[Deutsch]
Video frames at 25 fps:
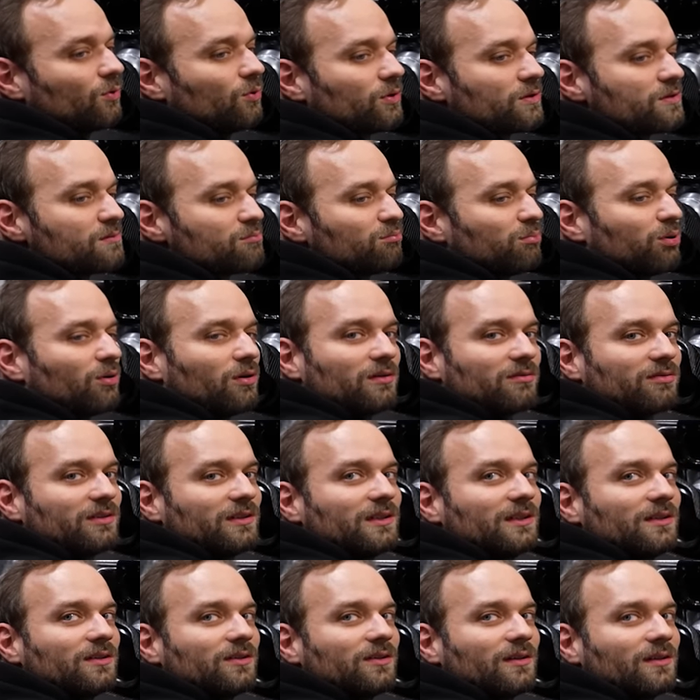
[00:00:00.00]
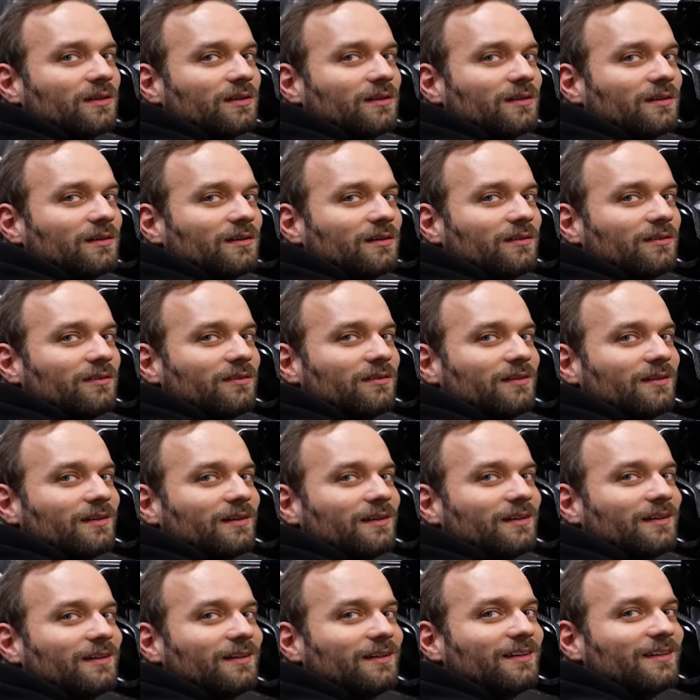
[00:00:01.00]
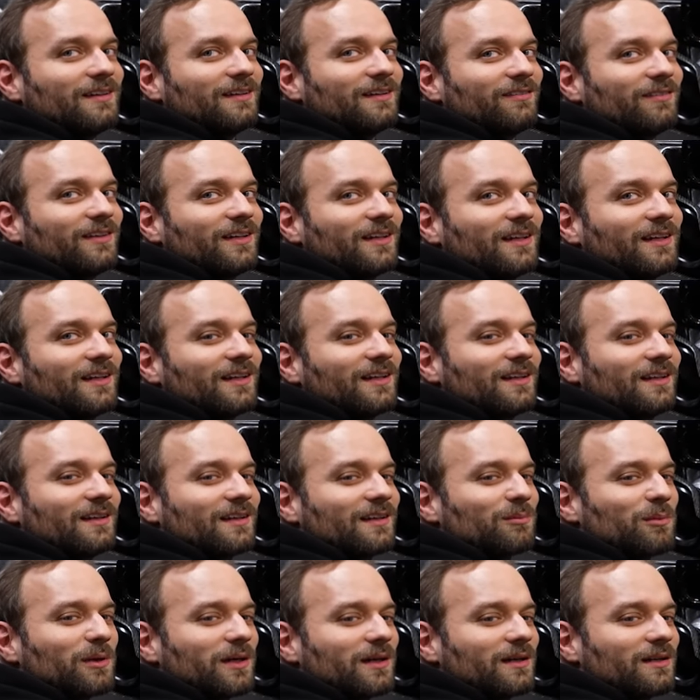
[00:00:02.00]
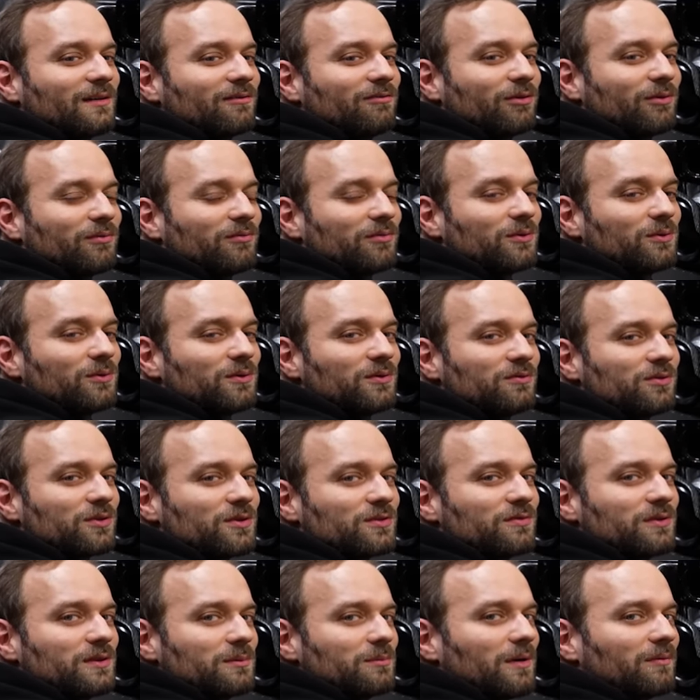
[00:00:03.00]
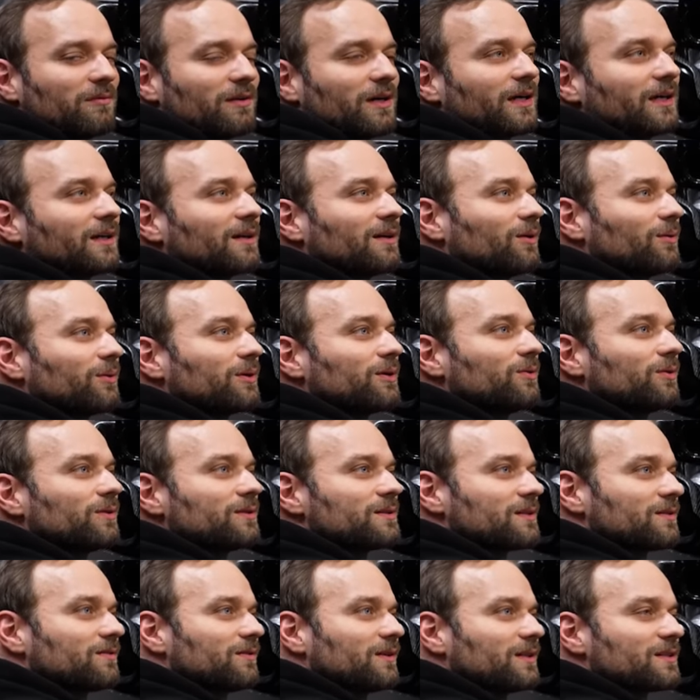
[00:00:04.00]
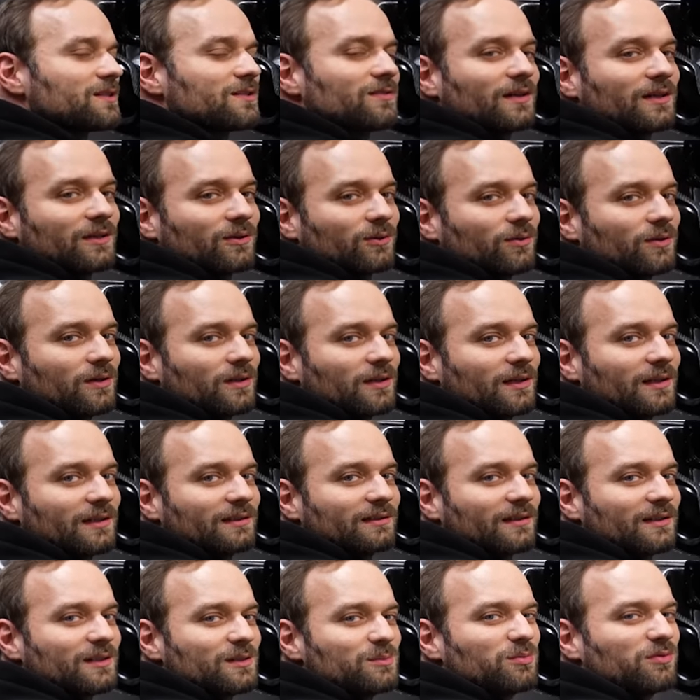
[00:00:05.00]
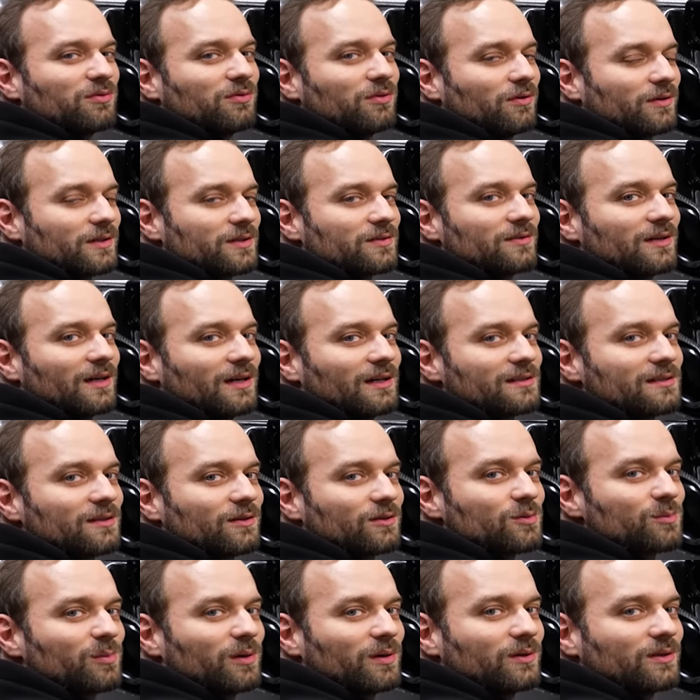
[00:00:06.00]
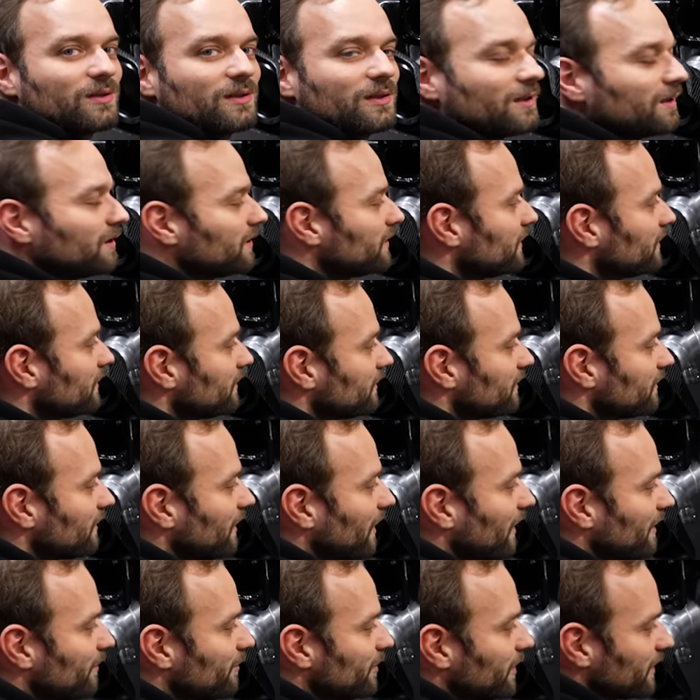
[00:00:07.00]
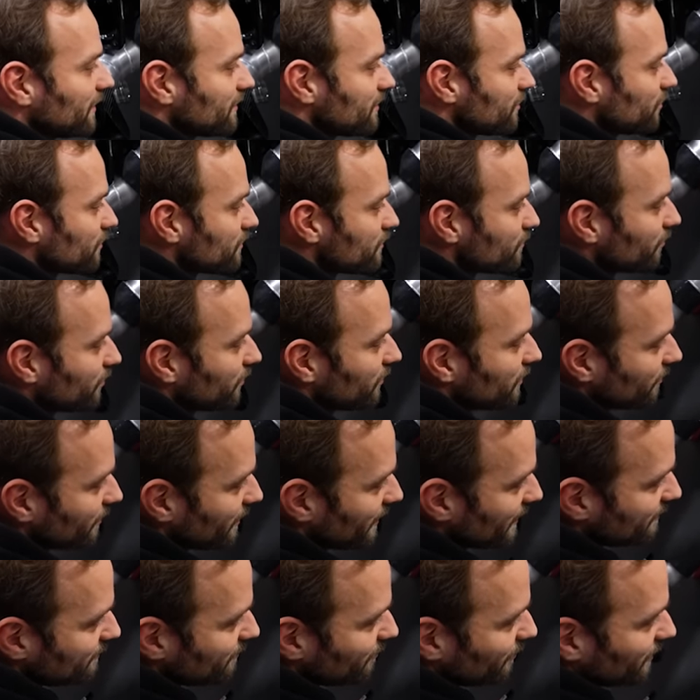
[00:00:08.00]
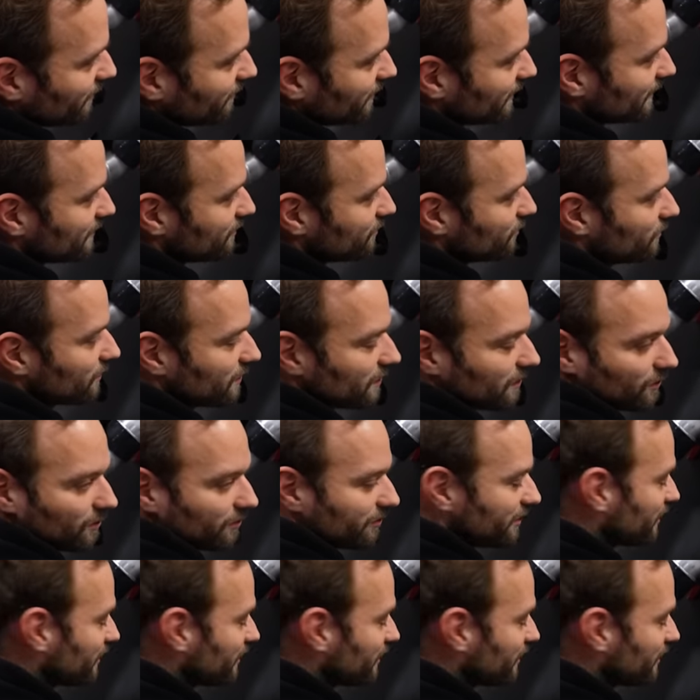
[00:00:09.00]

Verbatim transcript: kurzen Porn verdient, oder? Definitiv. Wenn da, ich meine, die fünf Minuten fürs Film haben wir eigentlich, glaube ich, kurz, dass wenn das zweite Rohr da gleich dran ist, bevor wir es wieder alles ausbauen, einmal ganz kurz im Porn, aber erstmal machen wir das Rohr noch